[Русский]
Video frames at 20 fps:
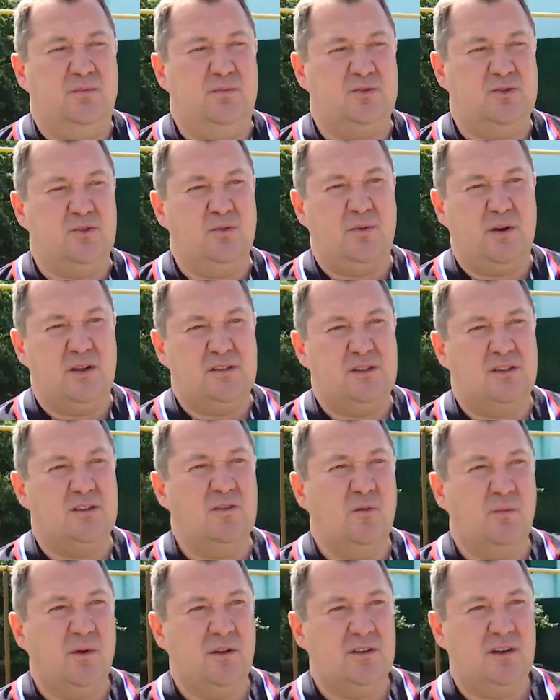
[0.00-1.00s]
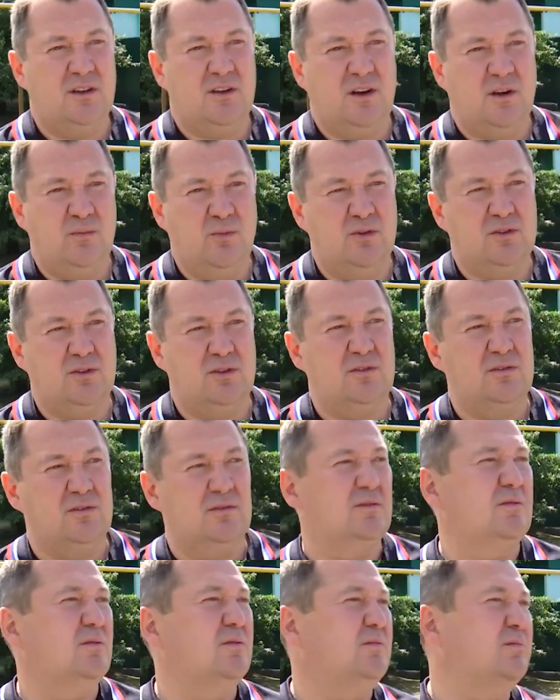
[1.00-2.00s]
стопроцентное выполнение работы.
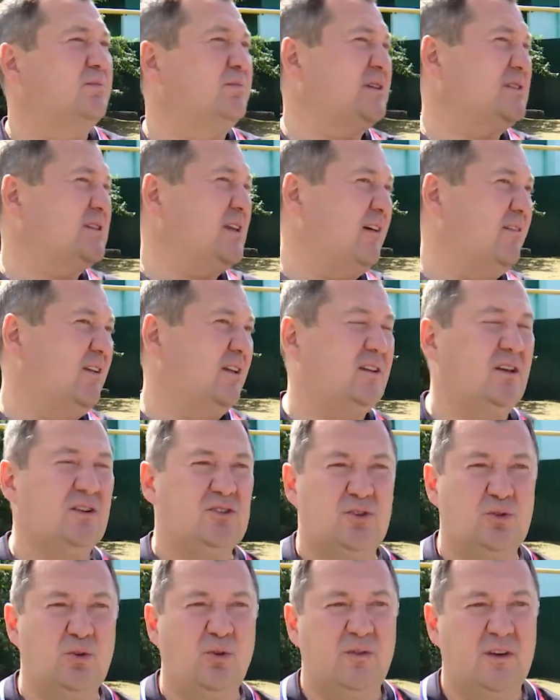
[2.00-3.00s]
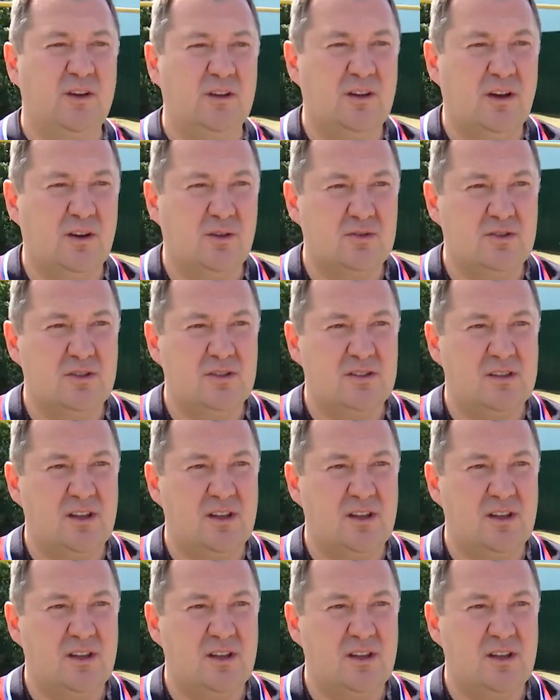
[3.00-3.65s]
Поставили также новые дорожные